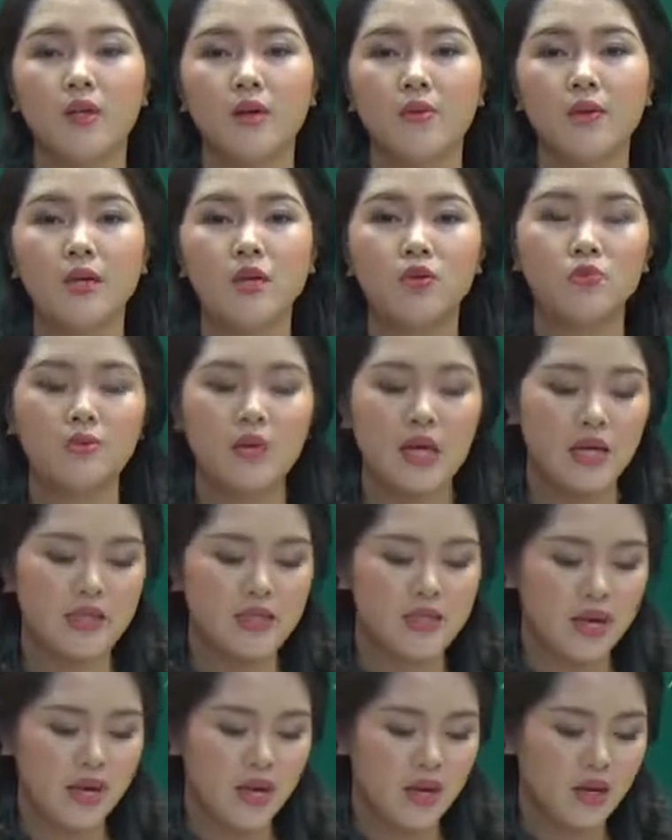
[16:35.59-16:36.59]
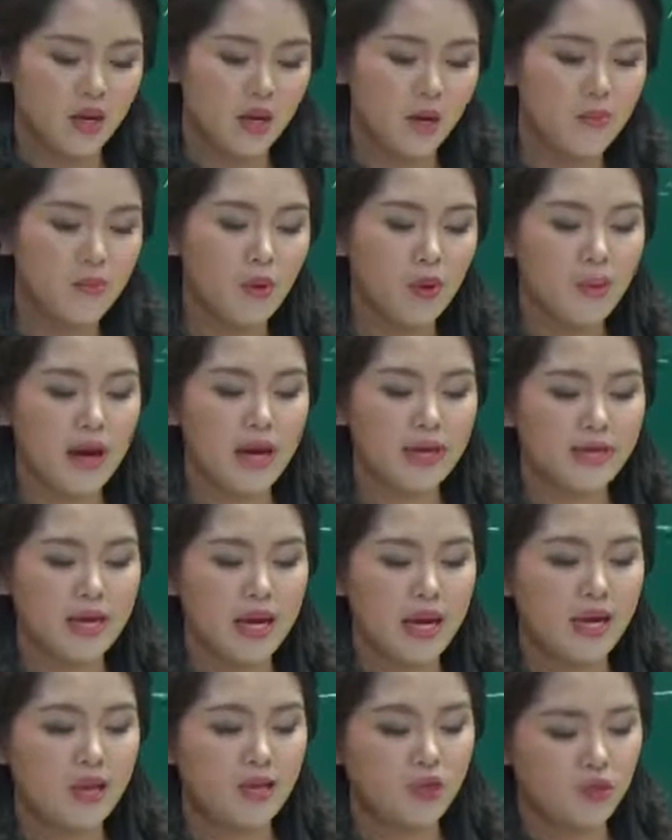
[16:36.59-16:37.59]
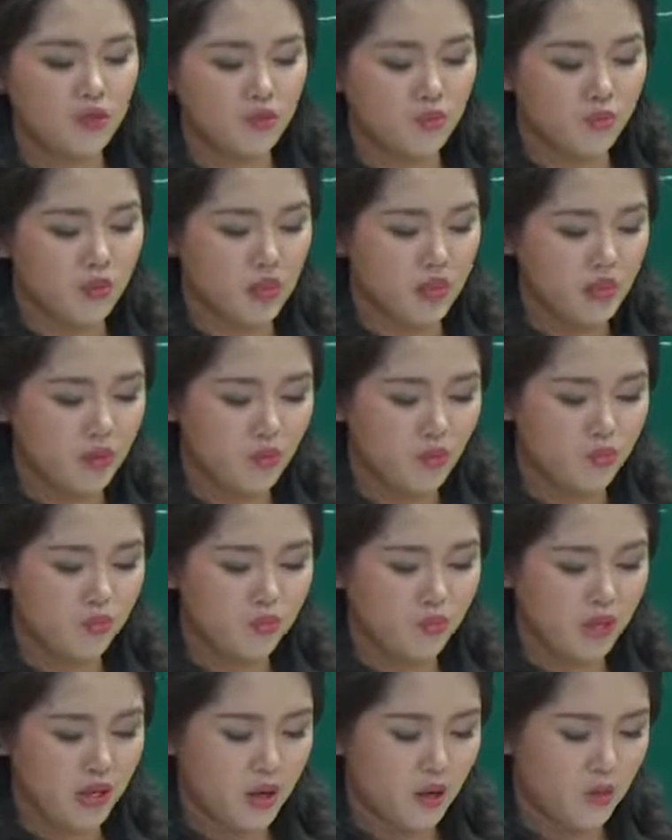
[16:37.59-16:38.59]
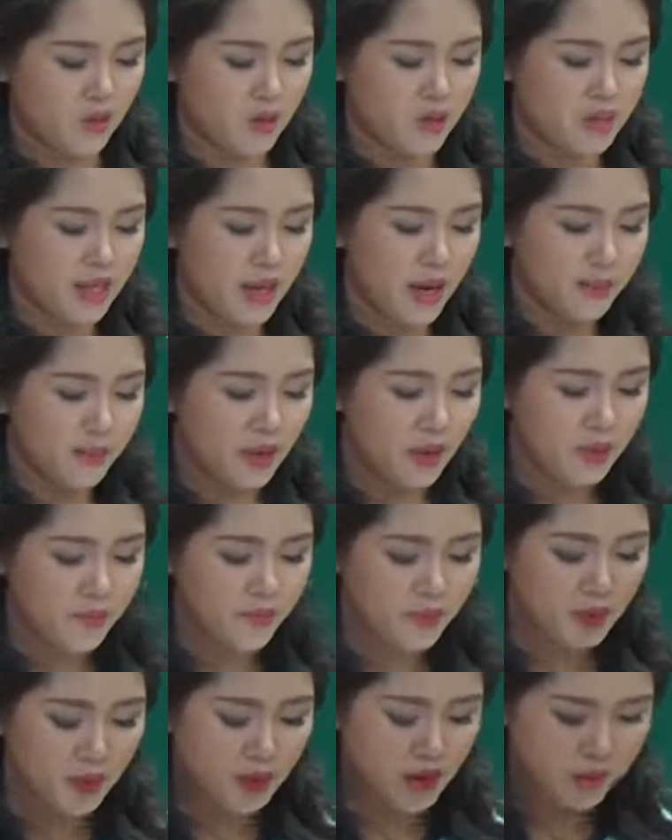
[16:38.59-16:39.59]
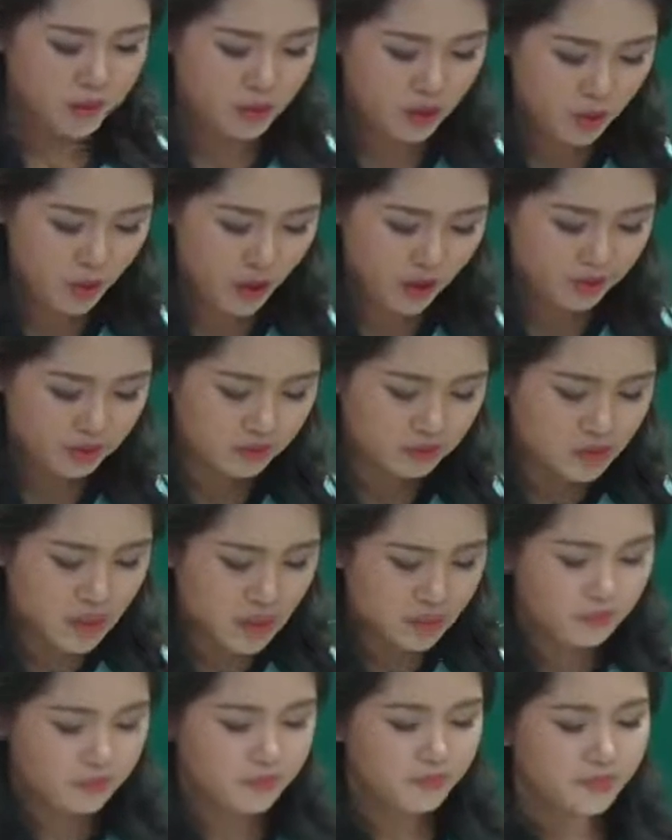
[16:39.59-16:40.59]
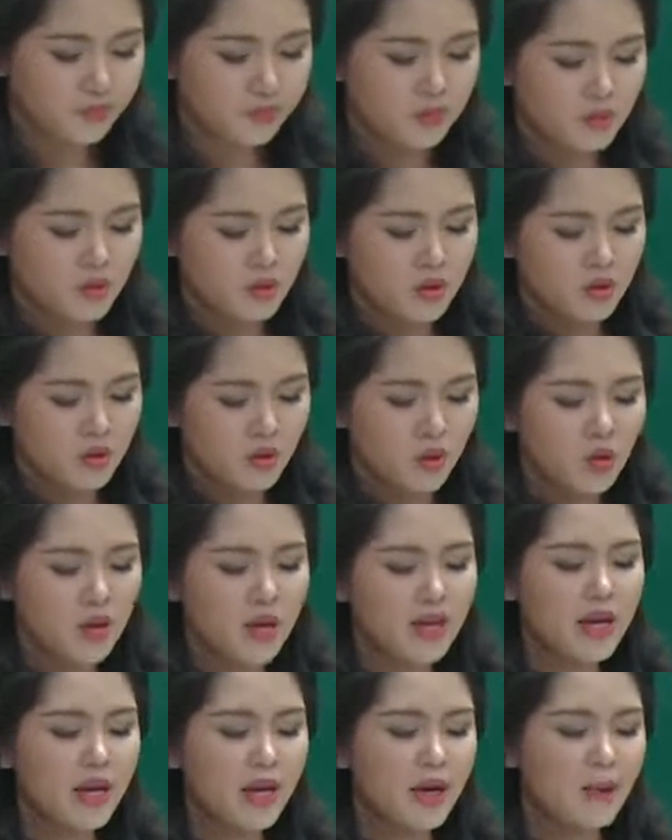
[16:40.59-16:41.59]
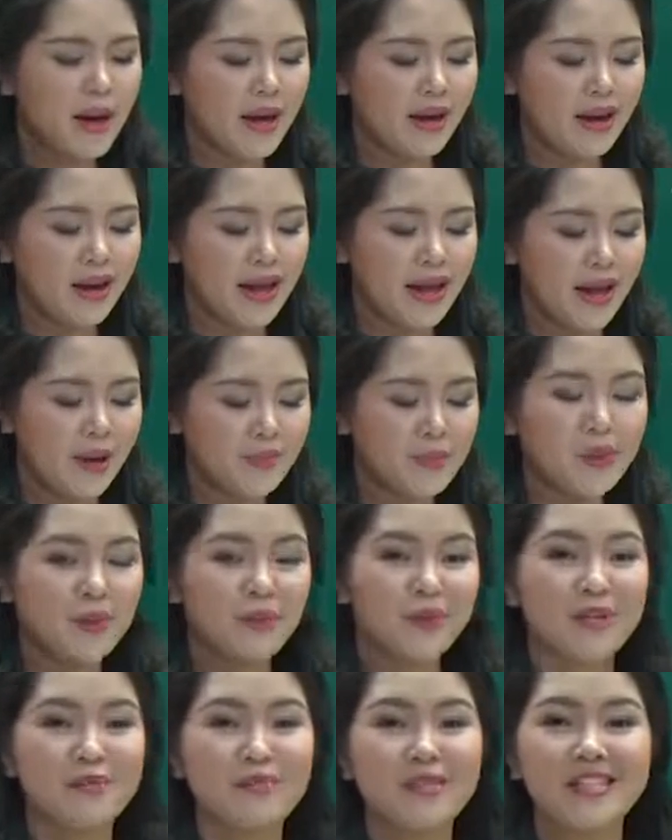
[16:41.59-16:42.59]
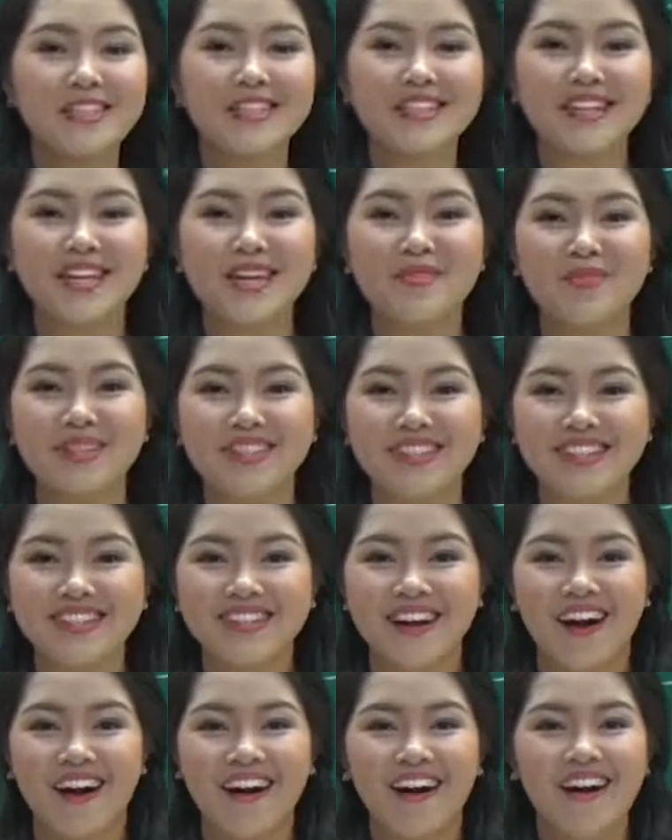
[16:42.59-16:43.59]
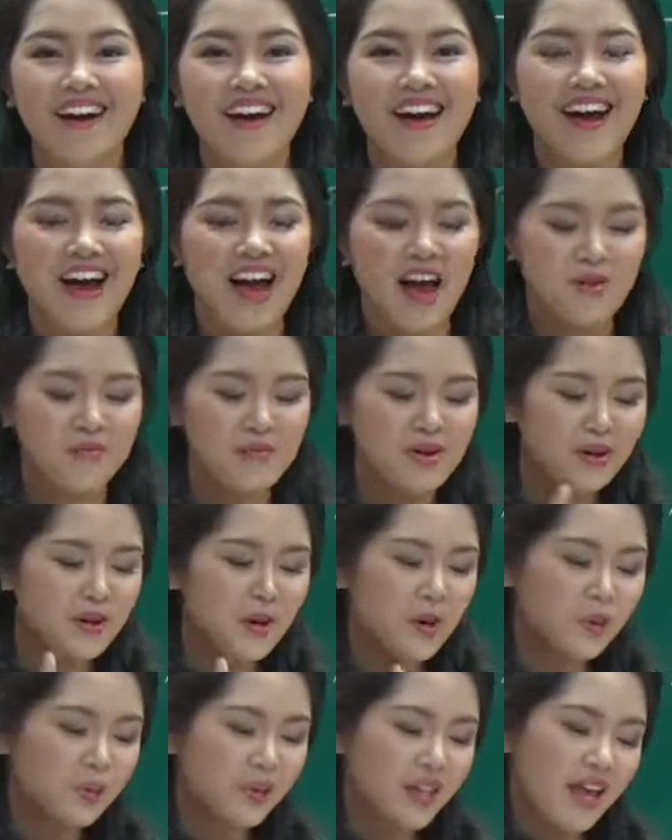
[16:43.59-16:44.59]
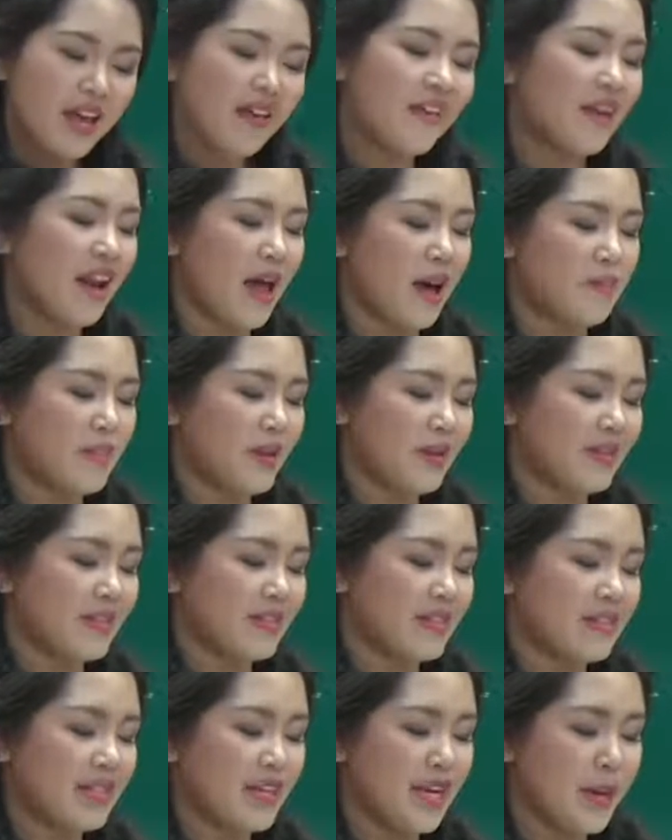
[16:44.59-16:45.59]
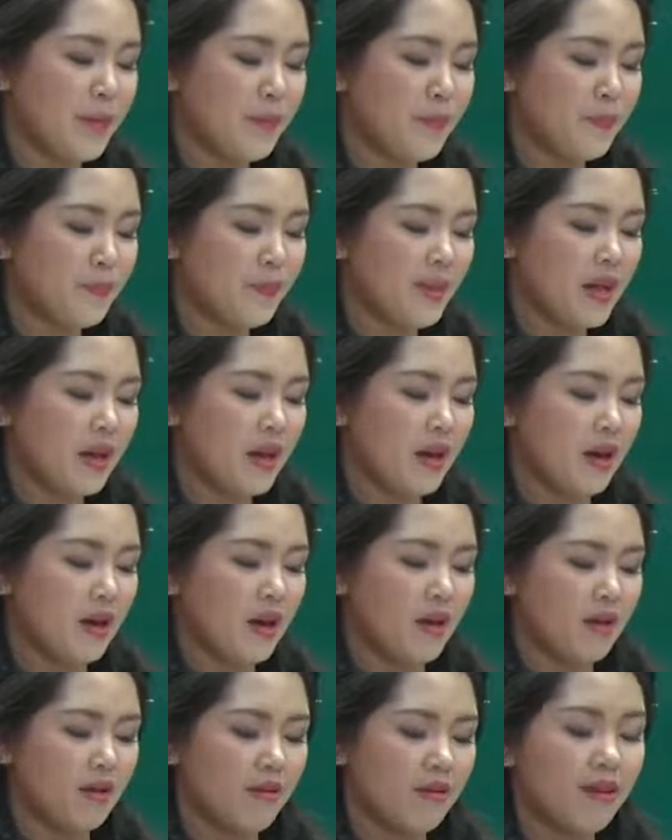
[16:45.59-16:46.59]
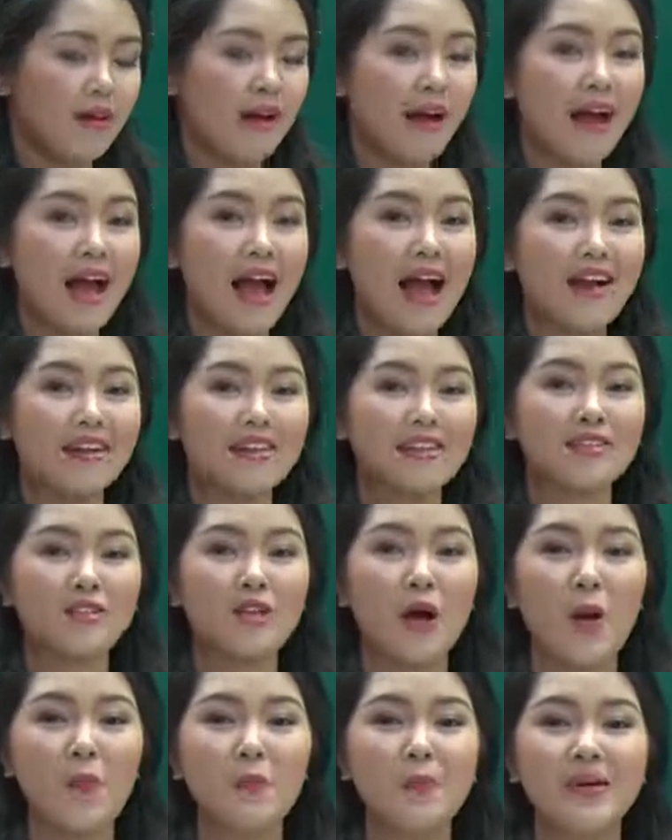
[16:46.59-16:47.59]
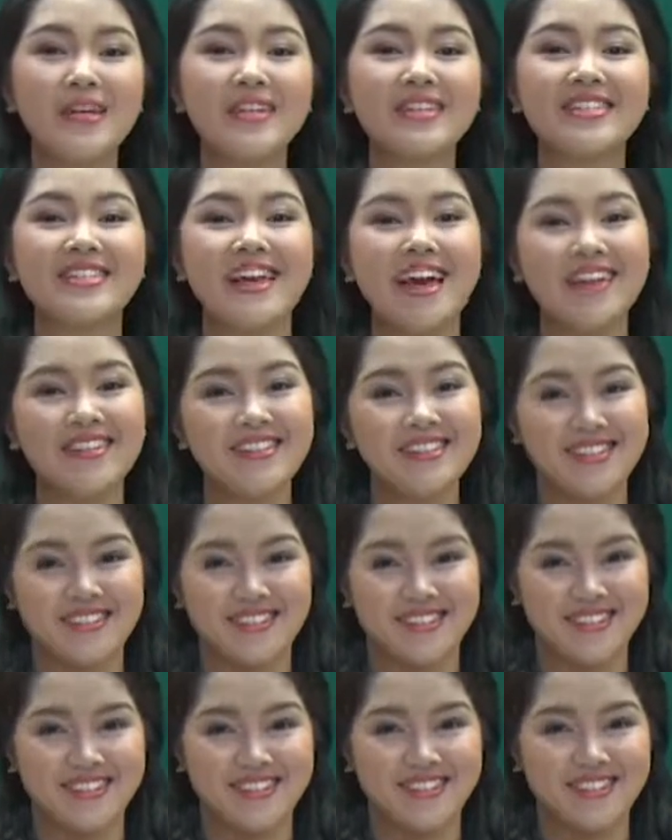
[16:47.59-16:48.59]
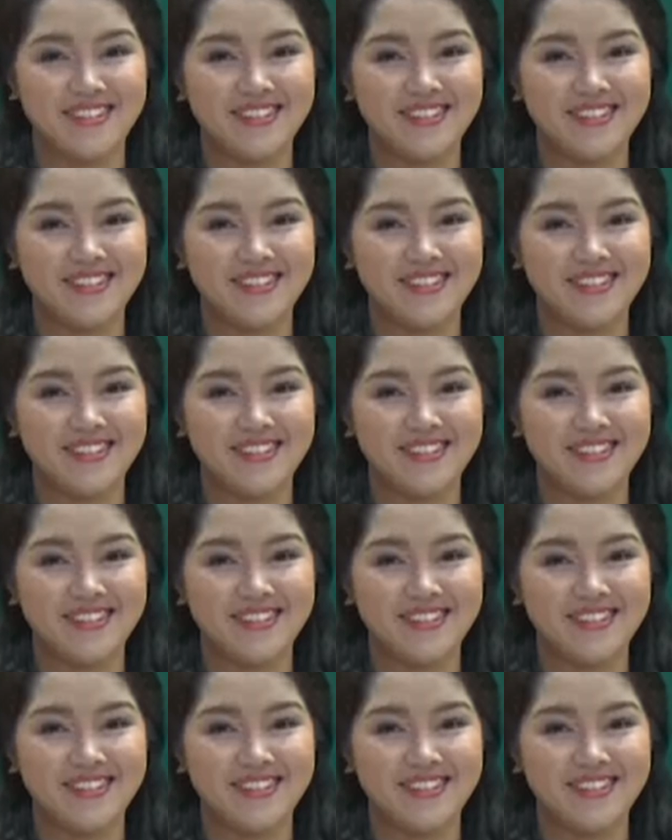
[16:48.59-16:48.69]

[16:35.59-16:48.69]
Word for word: bây giờ chúng ta sẽ mở bài ra rồi chúng ta sẽ cùng nhau xem nhé bây giờ đoạn thứ nhất cô đã nhắc các bạn là bước đầu tiên mình skim cái gì nhỉ à bước đầu tiên là mình skim uh, các topic sentence